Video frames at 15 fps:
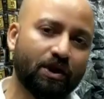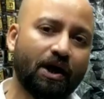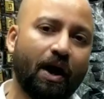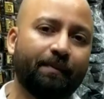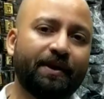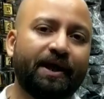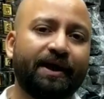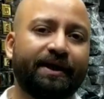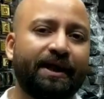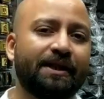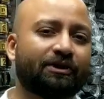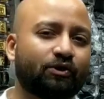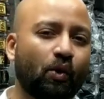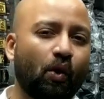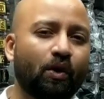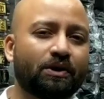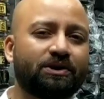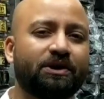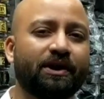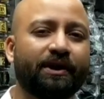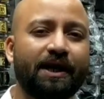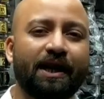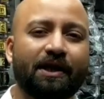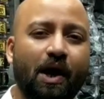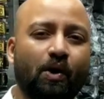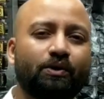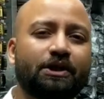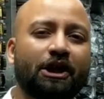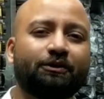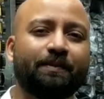अपना रिटेल स्टोर रिटेल
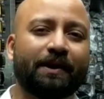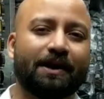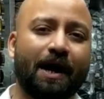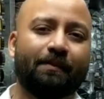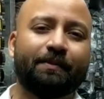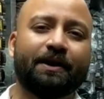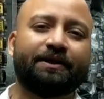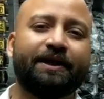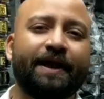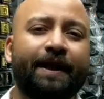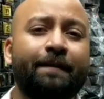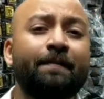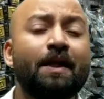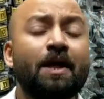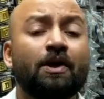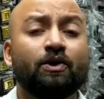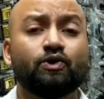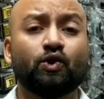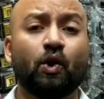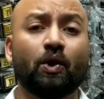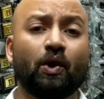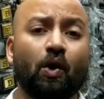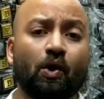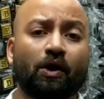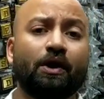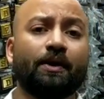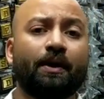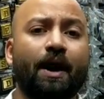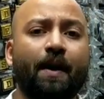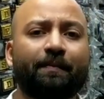काउंटर्स पे काम करते हैं जो लोग
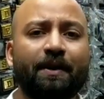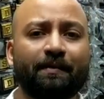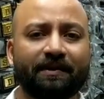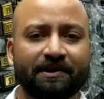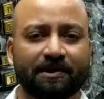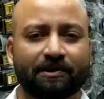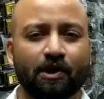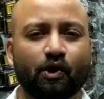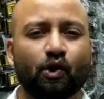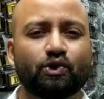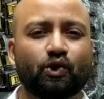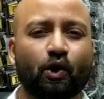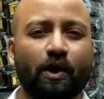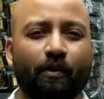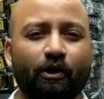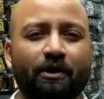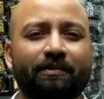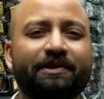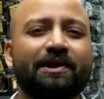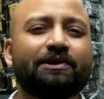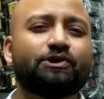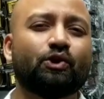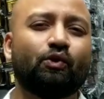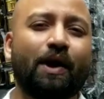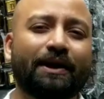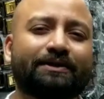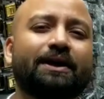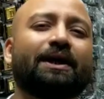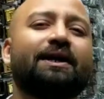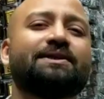अपना बिजनेस की कोई छोटा मोटा बिजनेस शुरुआत
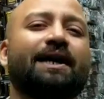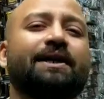करना चाहते